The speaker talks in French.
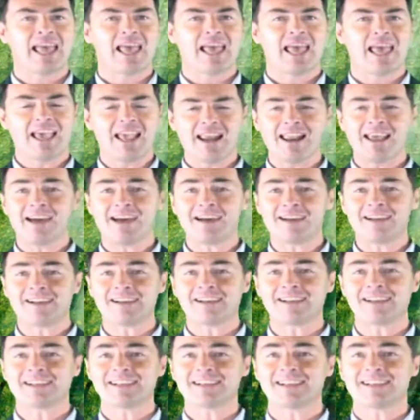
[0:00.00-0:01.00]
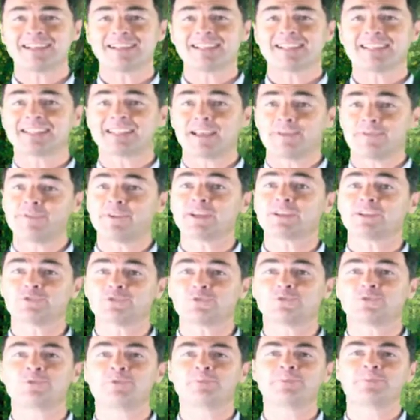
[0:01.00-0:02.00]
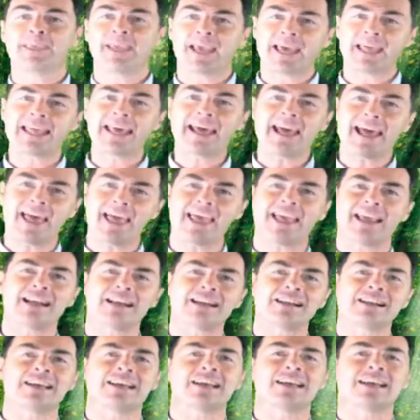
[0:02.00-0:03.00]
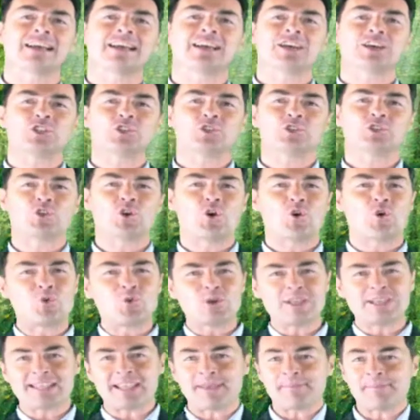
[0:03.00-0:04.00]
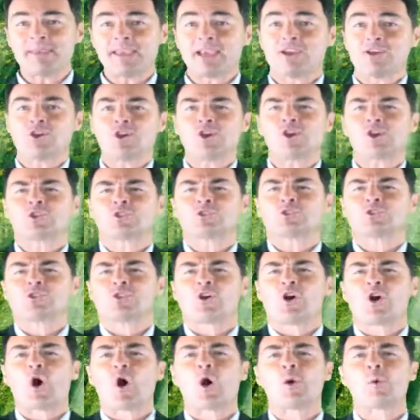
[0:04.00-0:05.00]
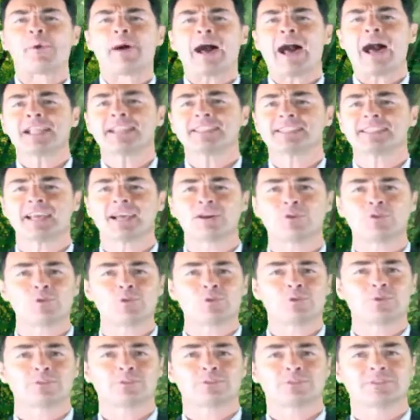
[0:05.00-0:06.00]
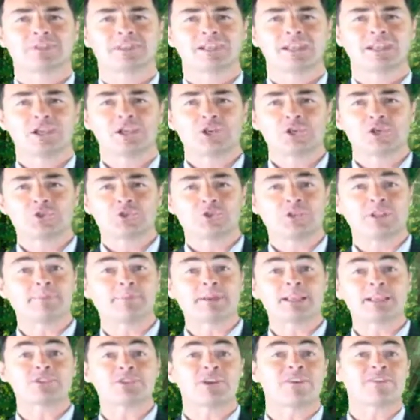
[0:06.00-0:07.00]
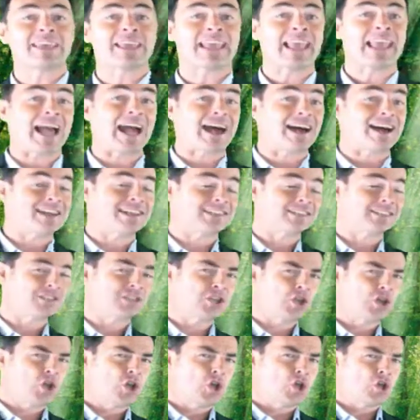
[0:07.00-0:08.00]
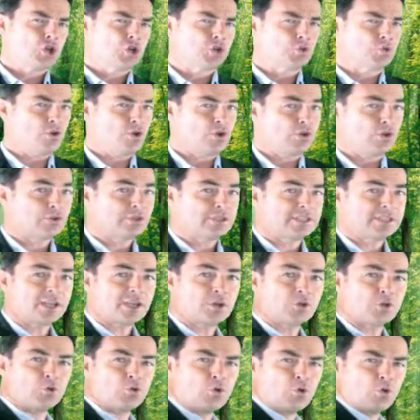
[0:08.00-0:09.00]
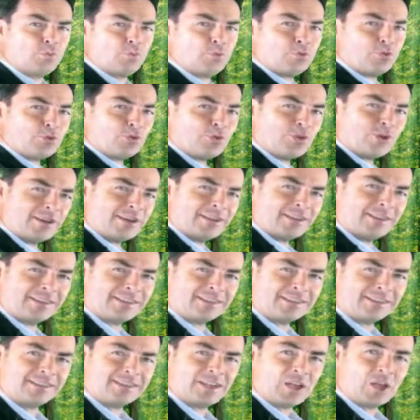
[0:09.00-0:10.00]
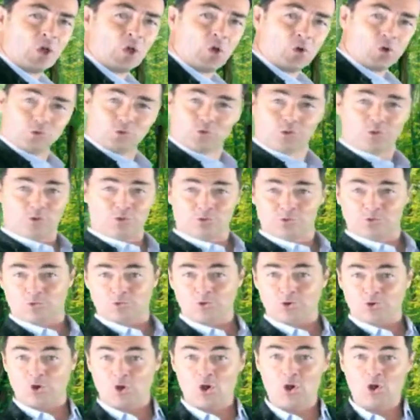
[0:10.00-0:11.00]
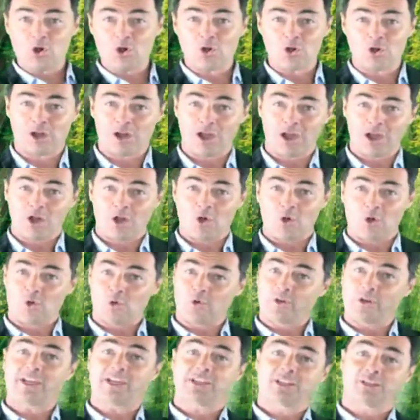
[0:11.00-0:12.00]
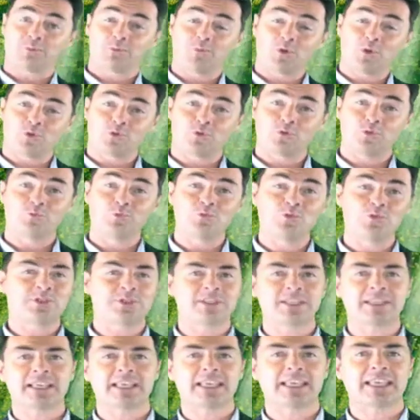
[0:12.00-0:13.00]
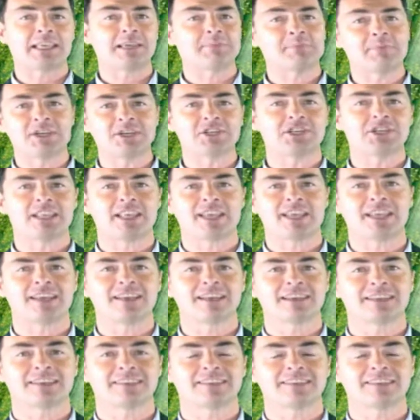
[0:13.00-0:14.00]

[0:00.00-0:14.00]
Elle a sa façon bien à elle d'enrouler sa maigreur dans une robe à zaro, se déplaçant avec grâce, jouant de ses courbures, ondulant son corps au rythme d'une musique imaginaire.